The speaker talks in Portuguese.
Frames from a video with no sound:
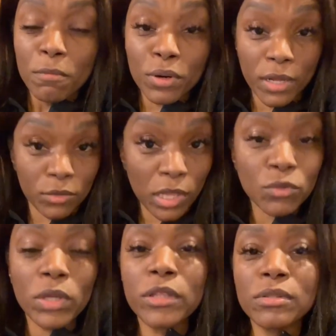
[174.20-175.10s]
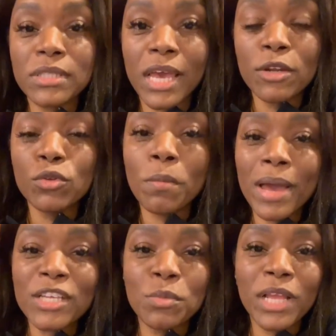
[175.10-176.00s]
porque tanto quanto eu sei, no
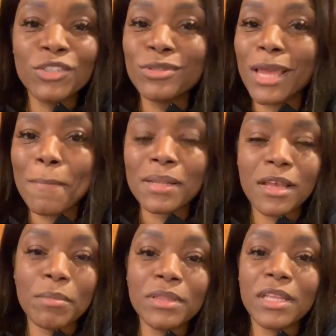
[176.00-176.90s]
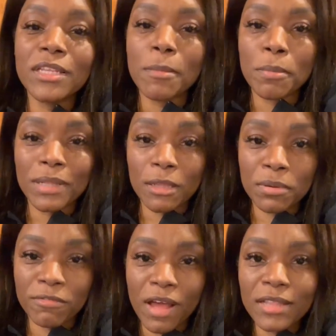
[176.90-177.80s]
Dubai as mulheres não têm praticamente direito à propriedade
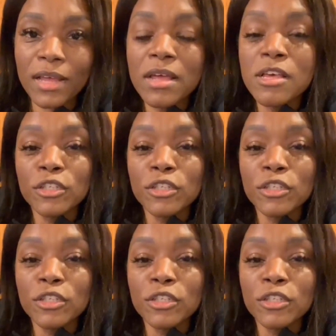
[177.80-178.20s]
privada.